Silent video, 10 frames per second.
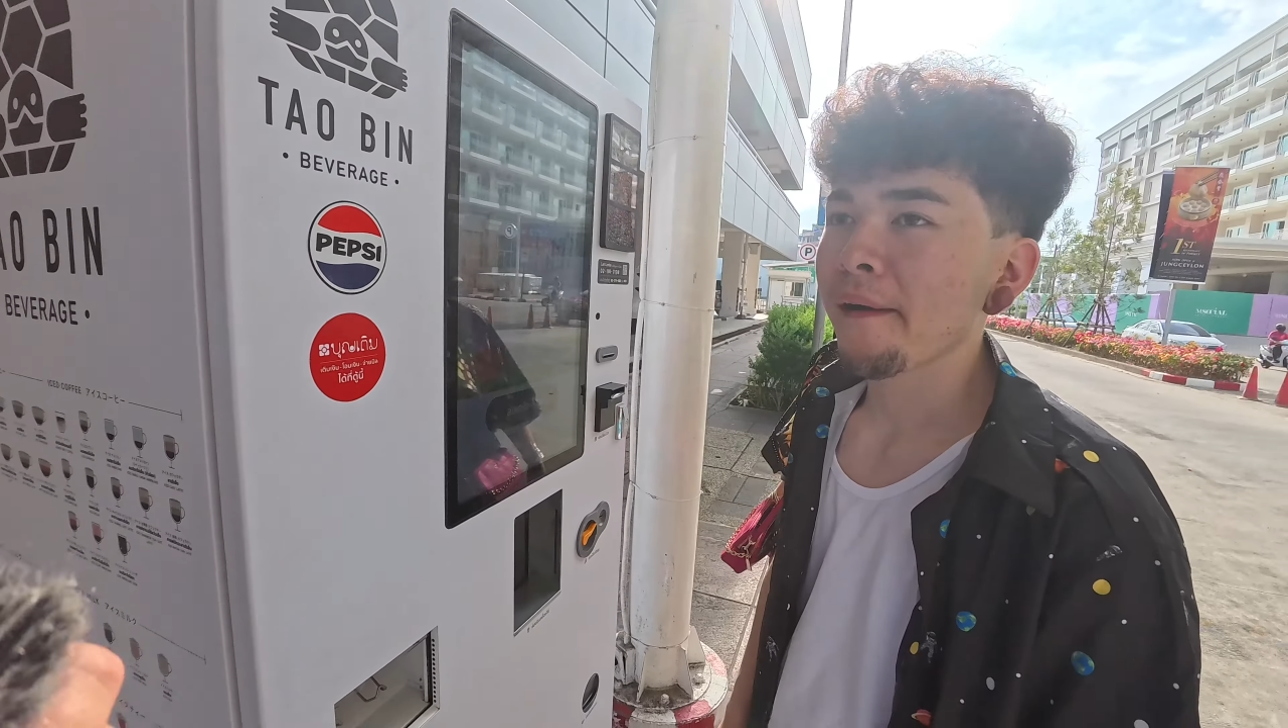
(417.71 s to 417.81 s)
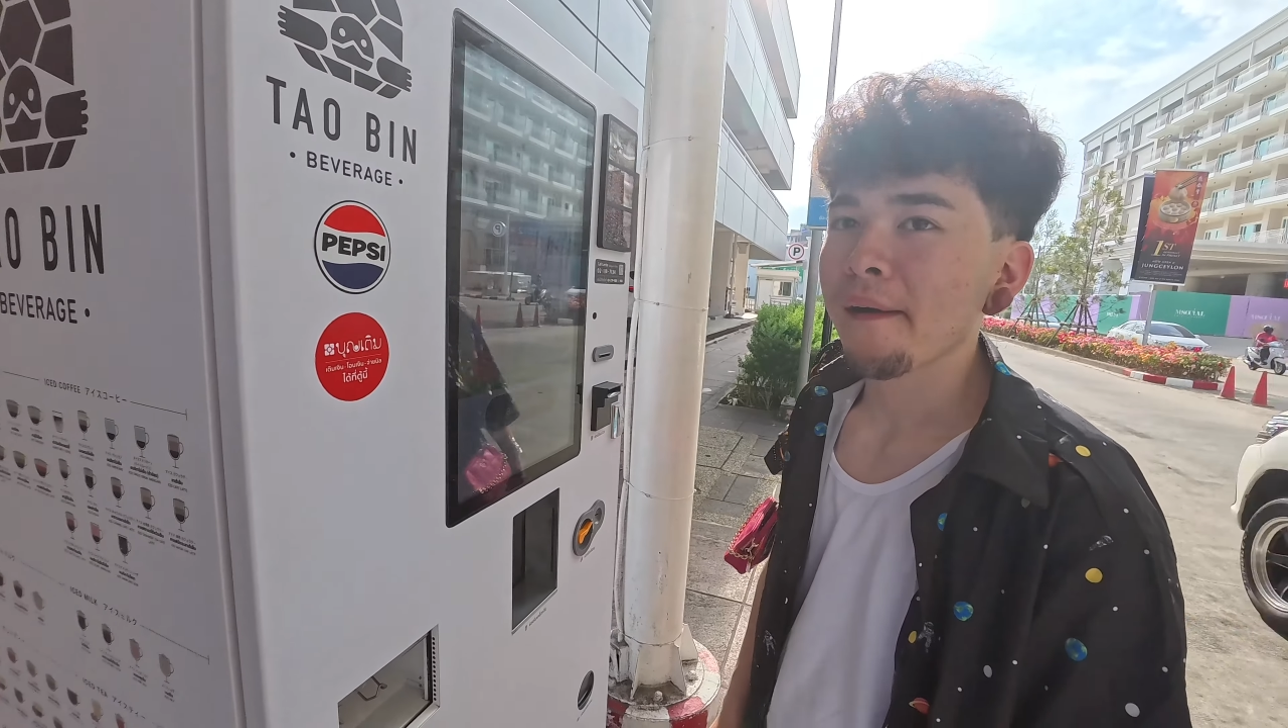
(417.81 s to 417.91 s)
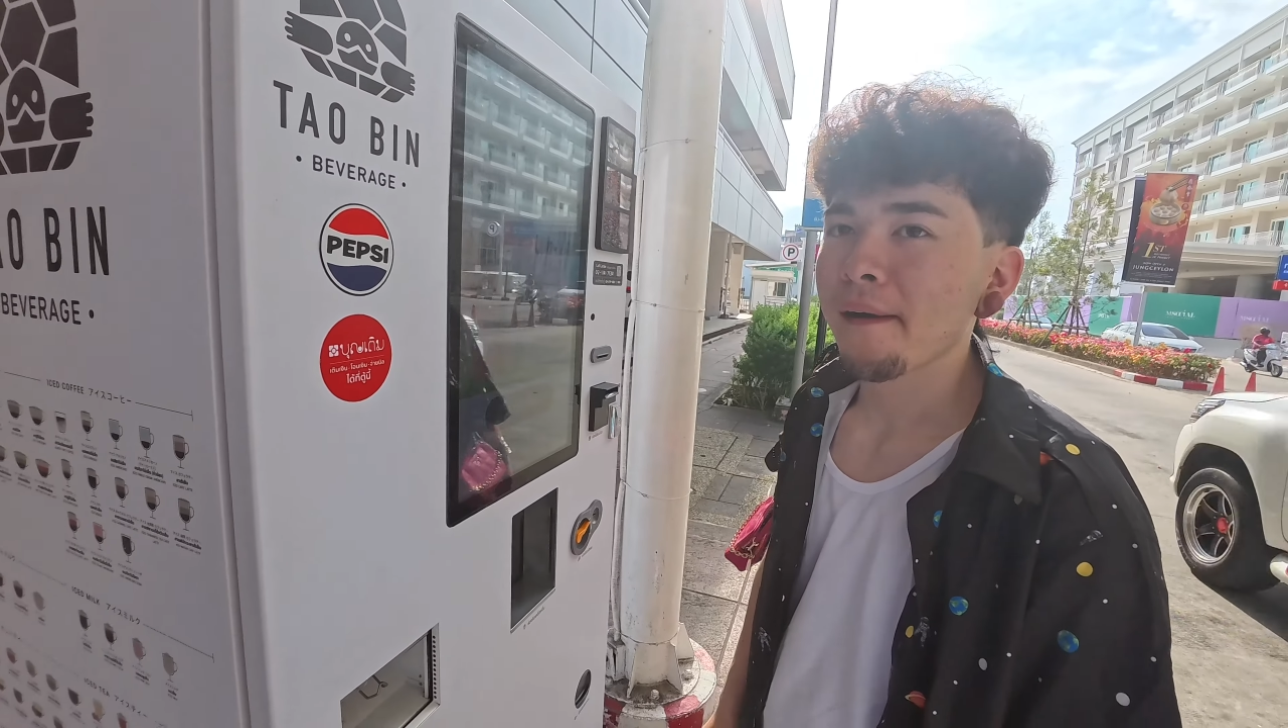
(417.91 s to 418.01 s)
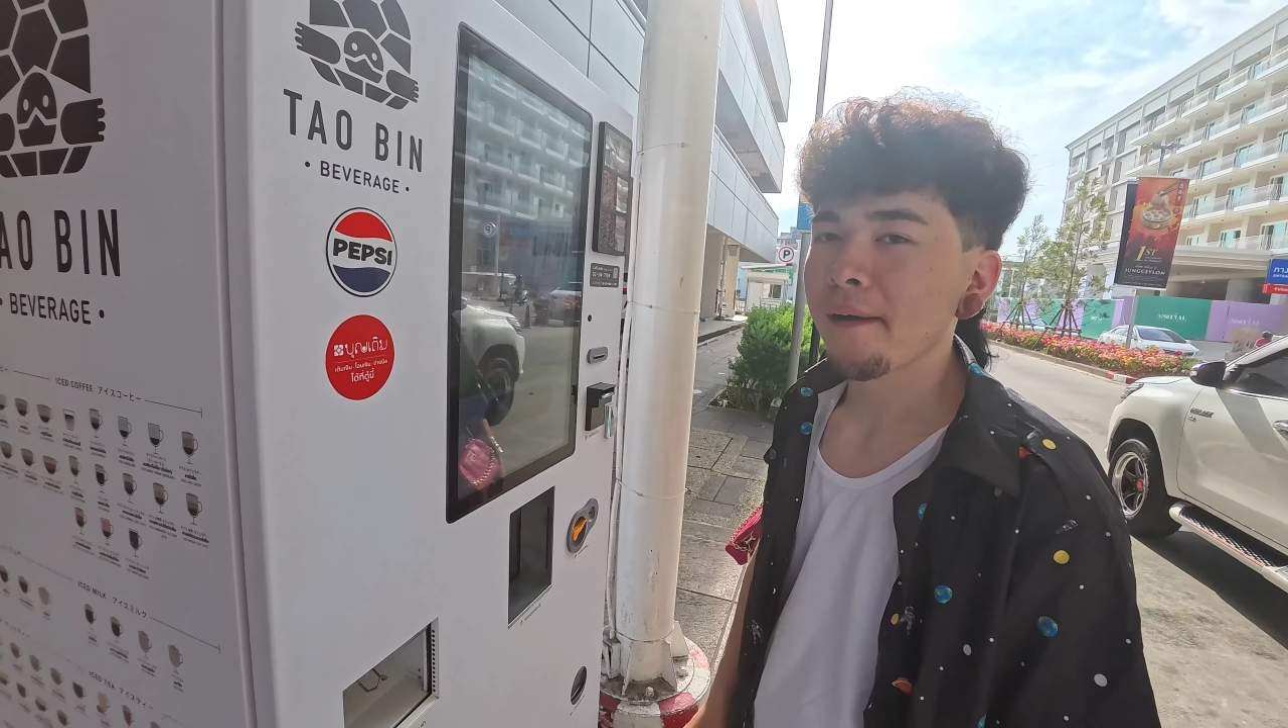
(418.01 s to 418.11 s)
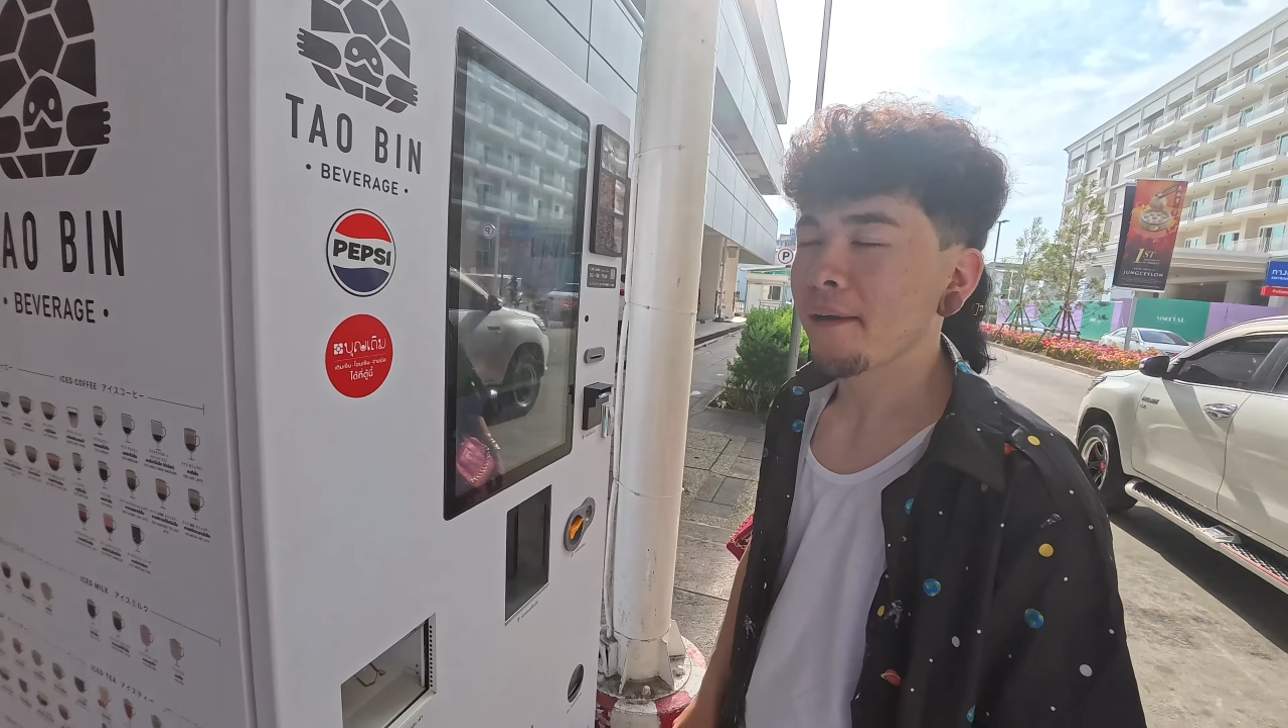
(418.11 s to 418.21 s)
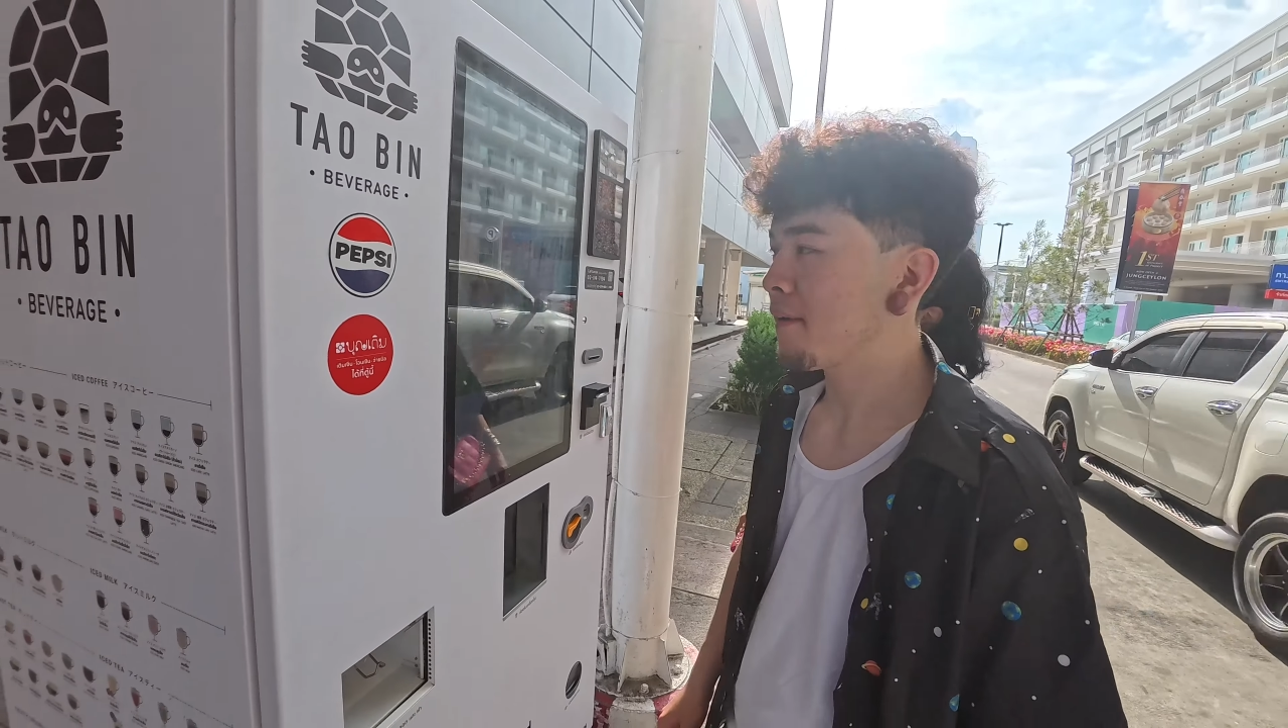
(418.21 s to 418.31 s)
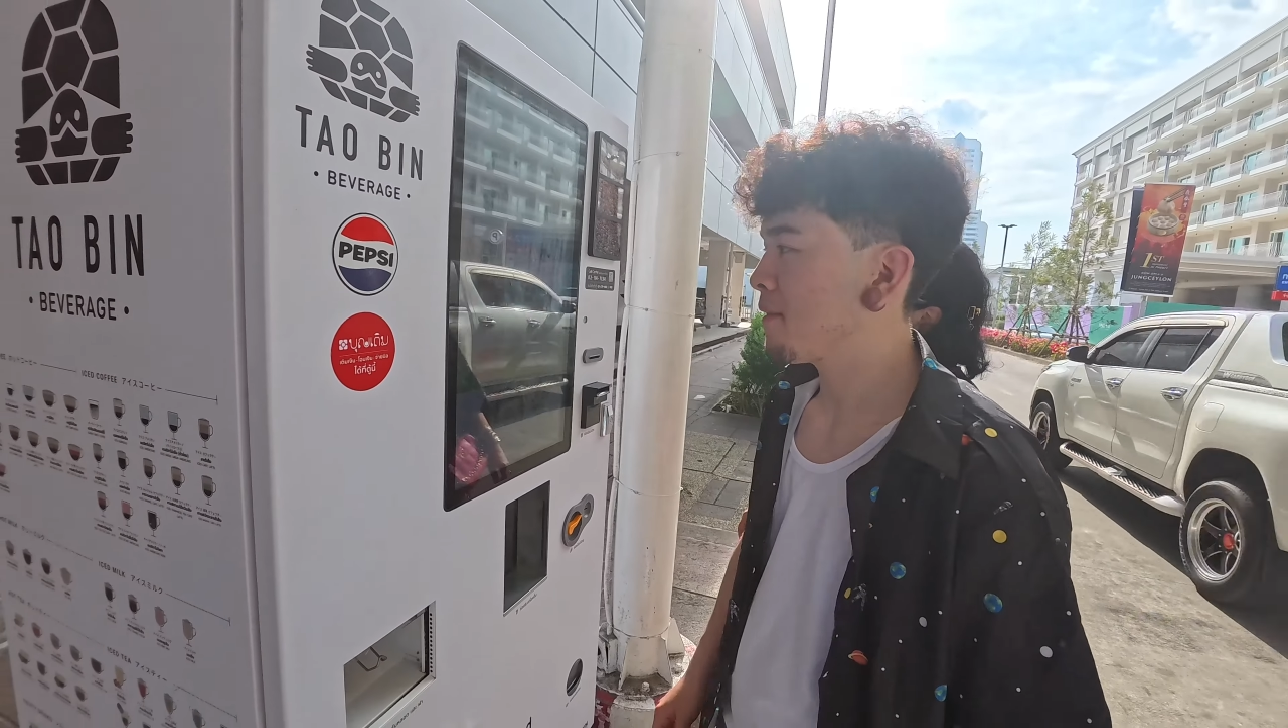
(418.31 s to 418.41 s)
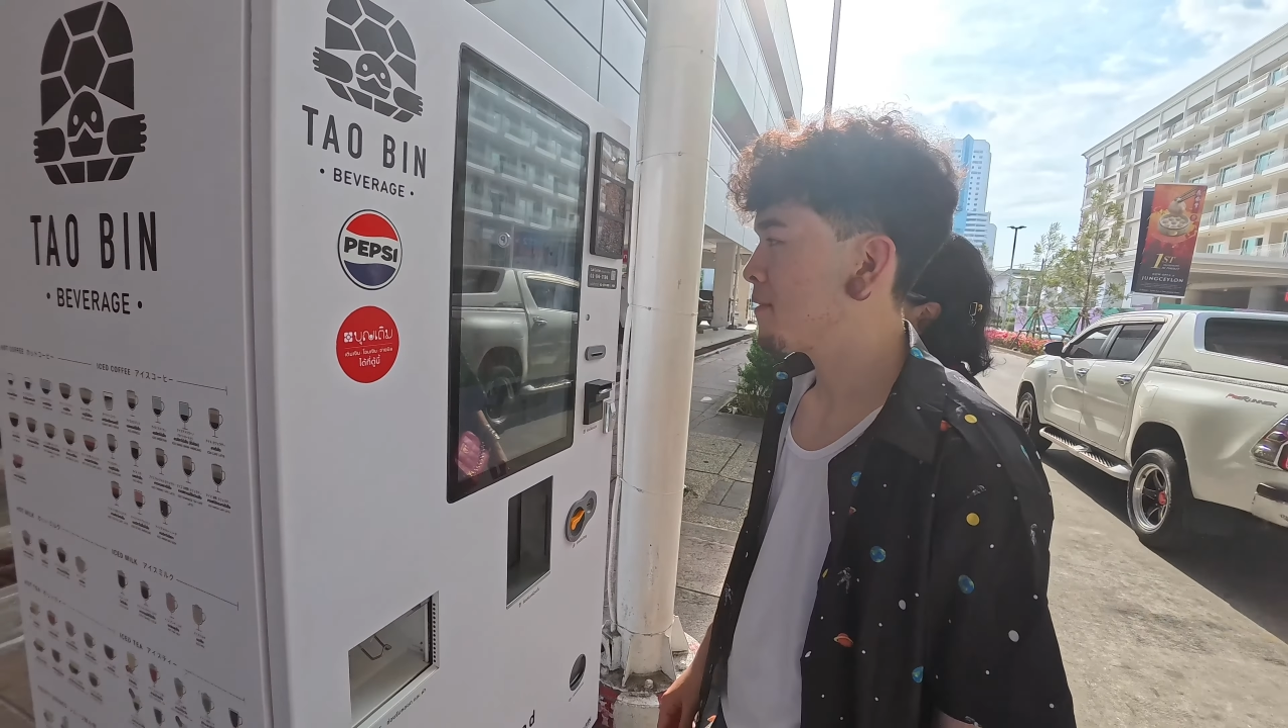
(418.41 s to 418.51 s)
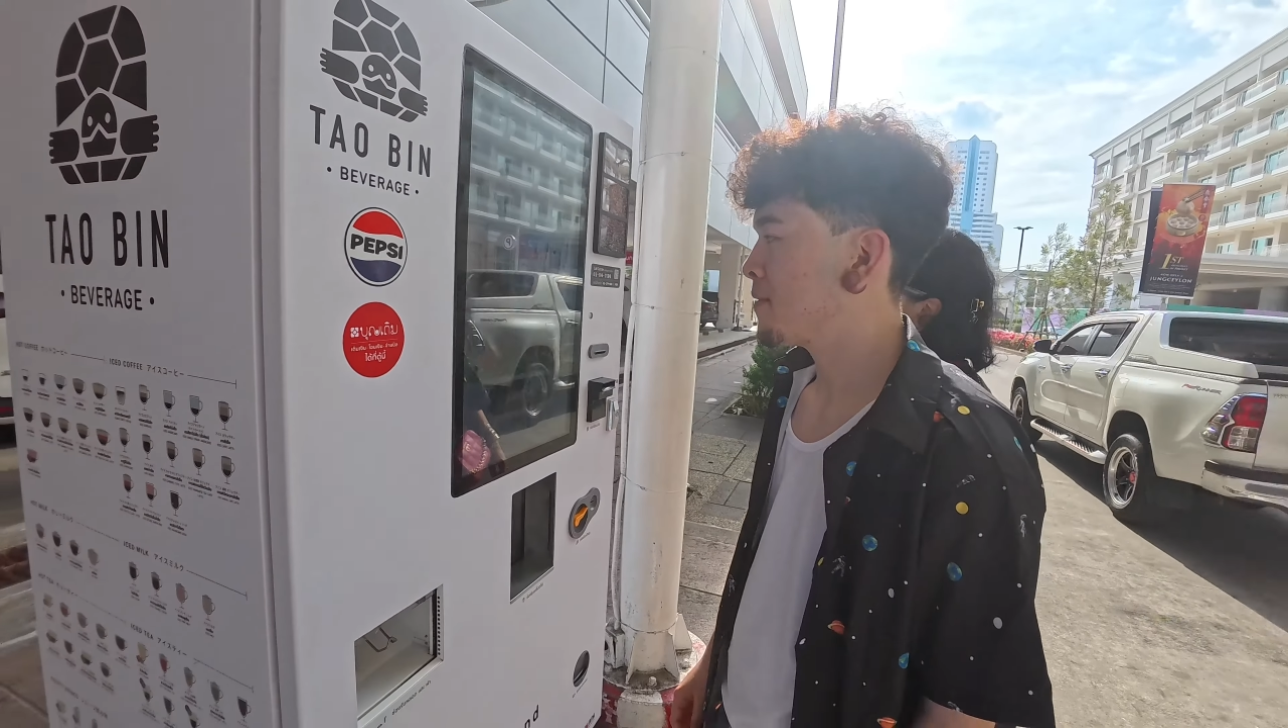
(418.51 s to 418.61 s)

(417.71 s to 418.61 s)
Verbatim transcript: o que, que você tá achando?